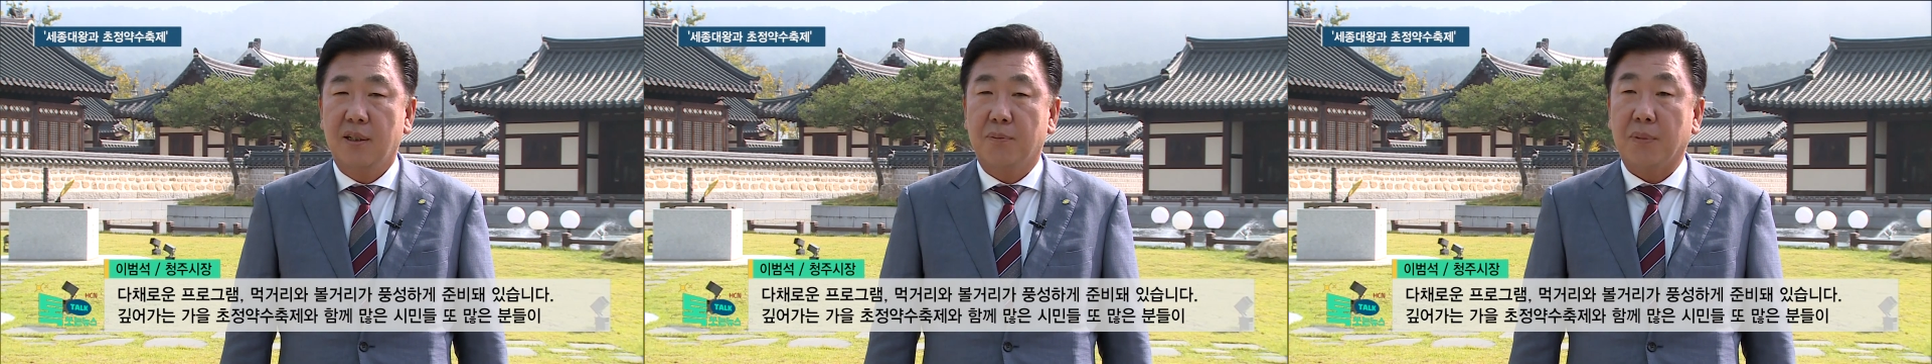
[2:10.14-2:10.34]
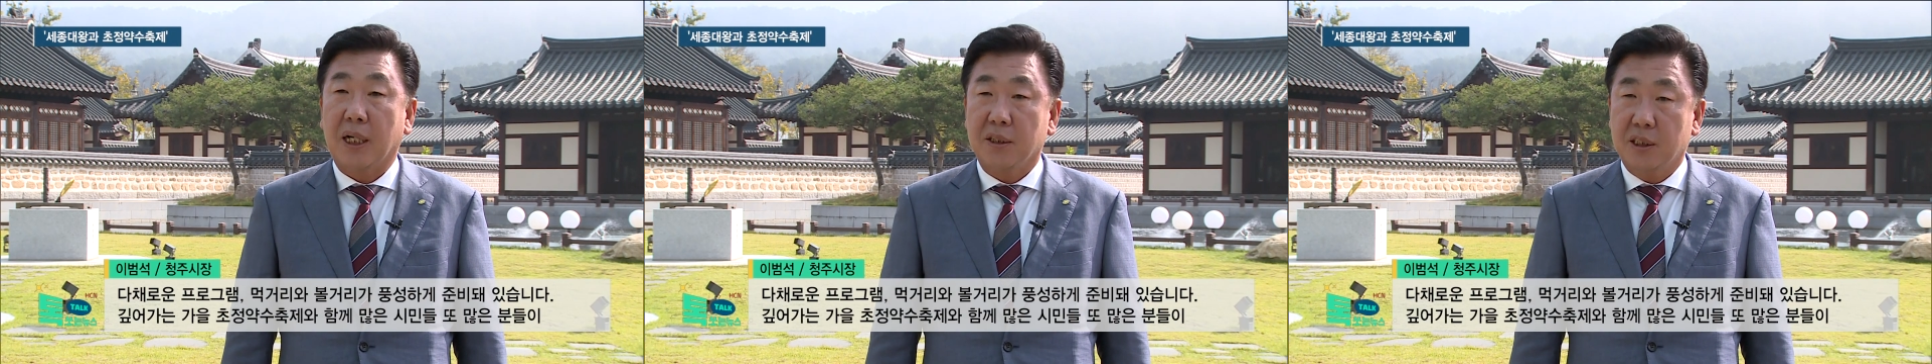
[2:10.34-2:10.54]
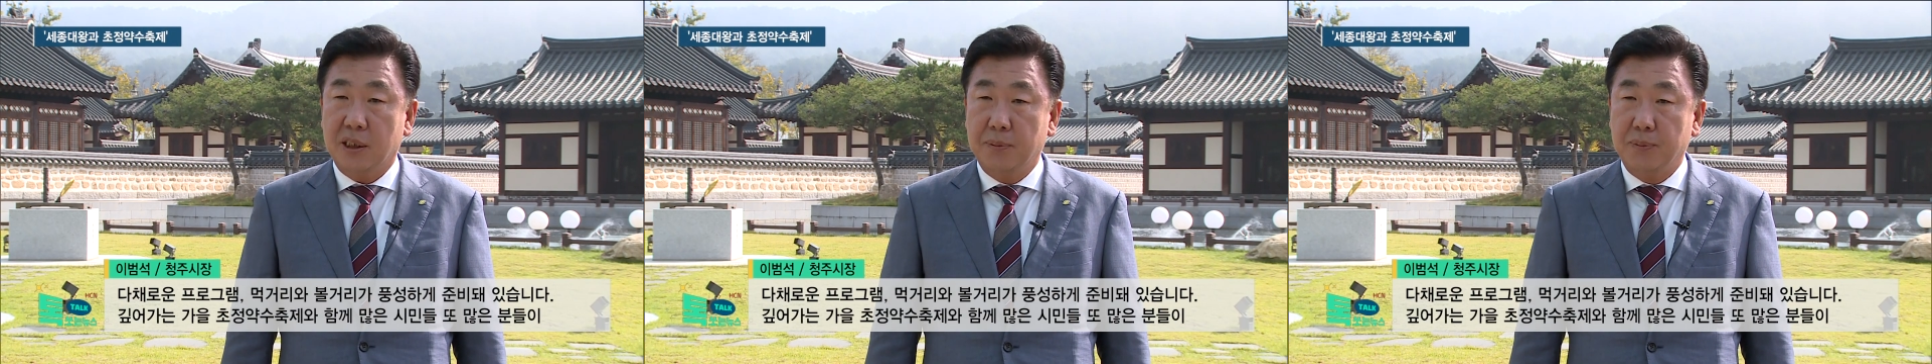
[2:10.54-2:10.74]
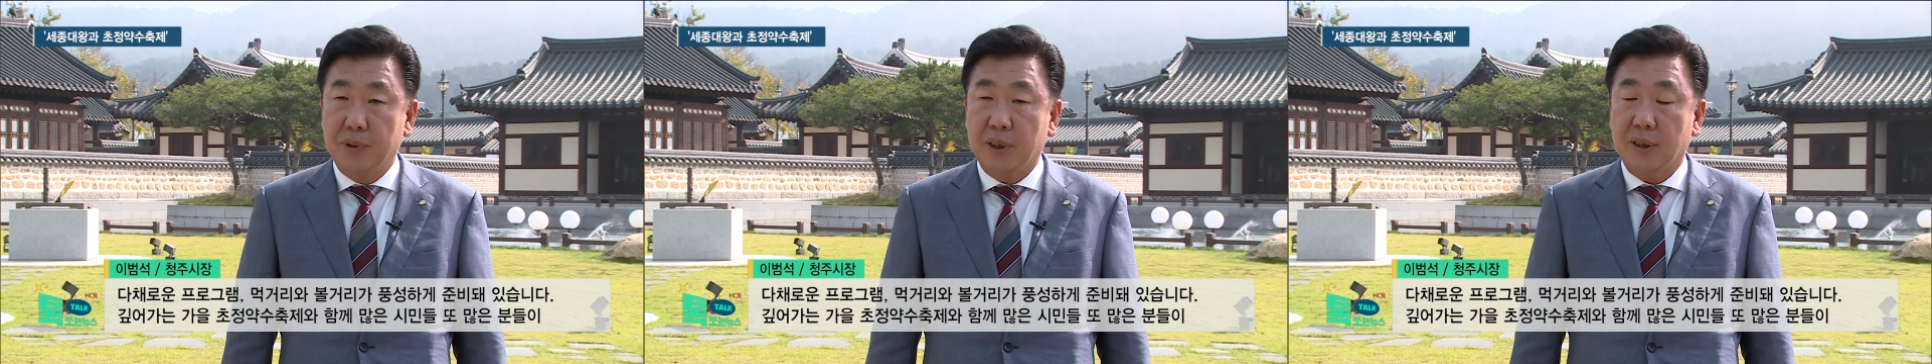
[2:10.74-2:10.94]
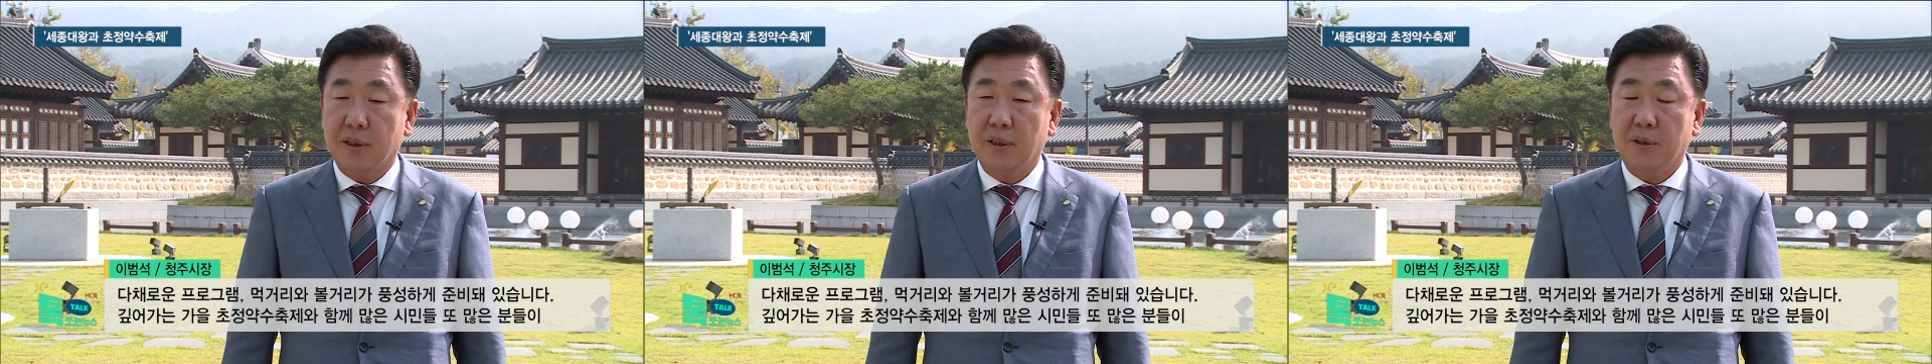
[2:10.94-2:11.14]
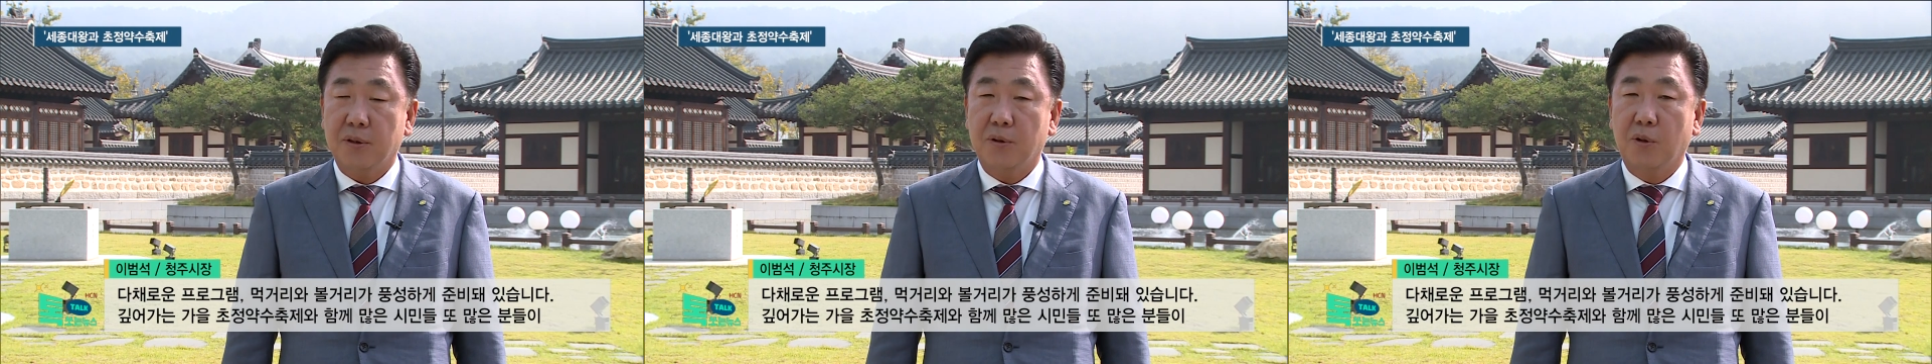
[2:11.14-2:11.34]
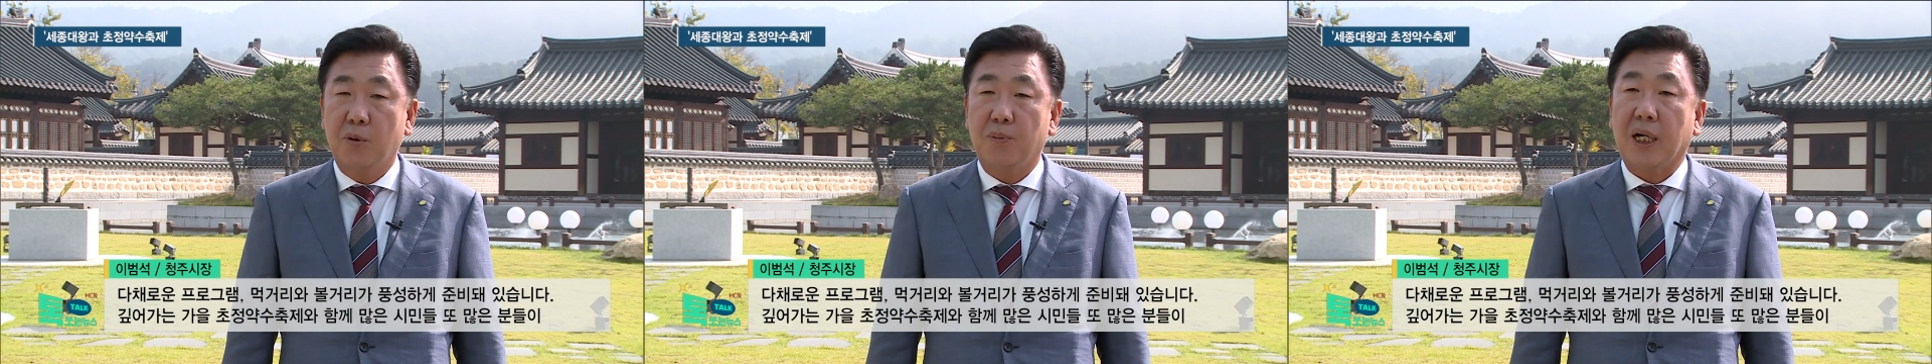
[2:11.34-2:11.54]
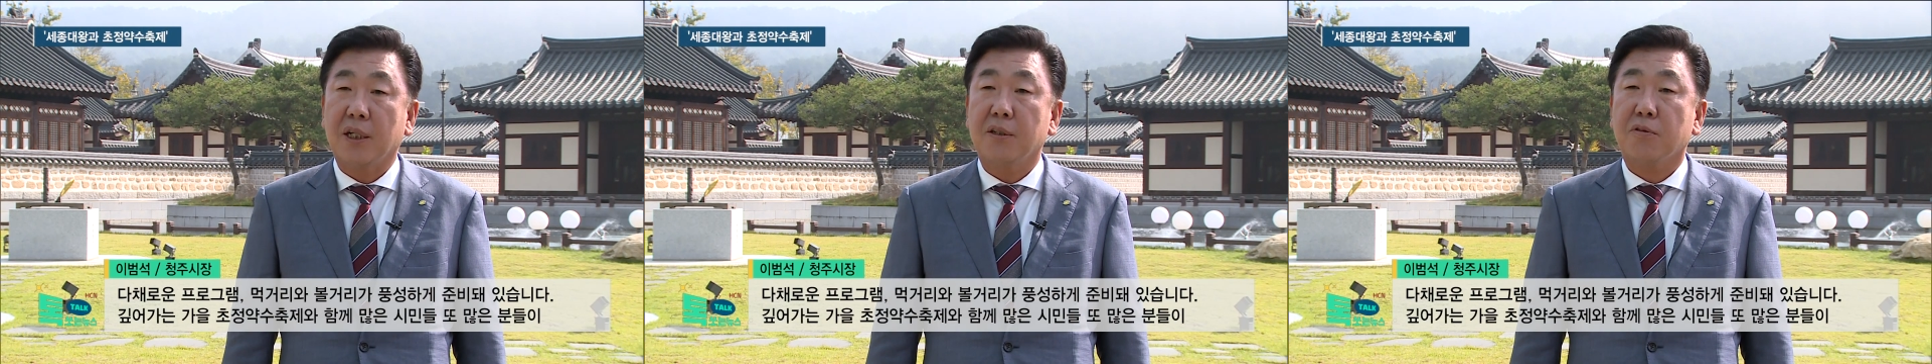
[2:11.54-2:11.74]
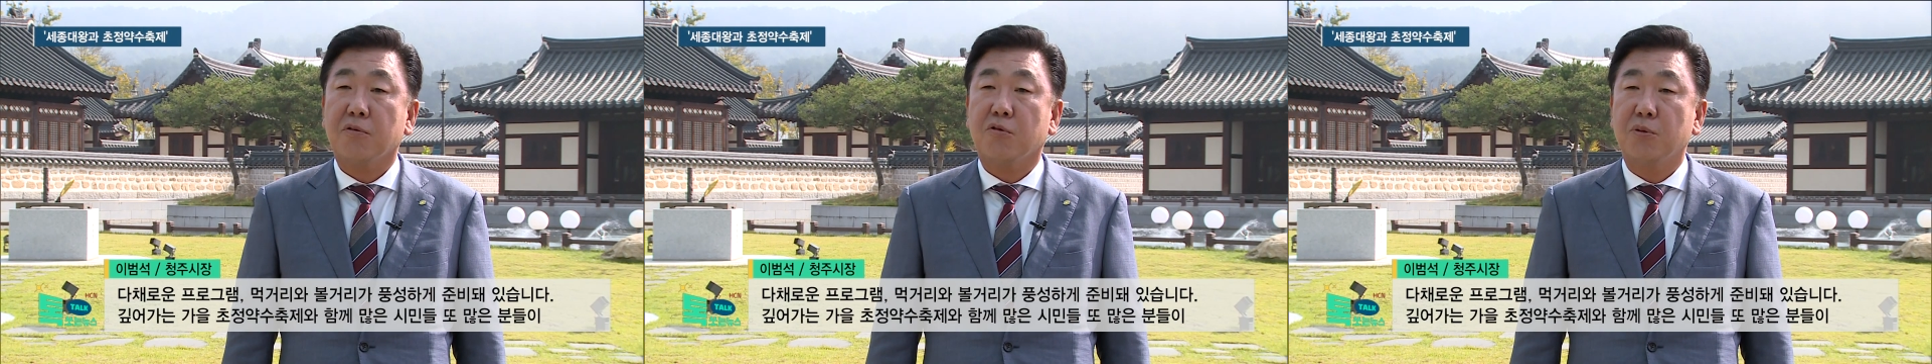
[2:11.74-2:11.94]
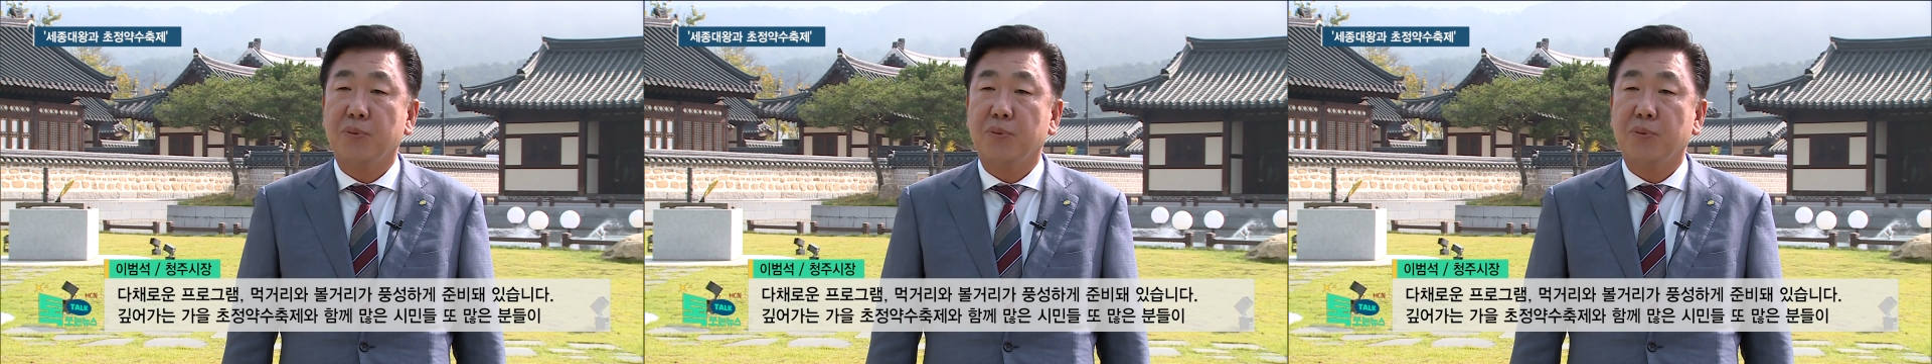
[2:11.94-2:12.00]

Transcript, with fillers: 많은 시민들 또 많은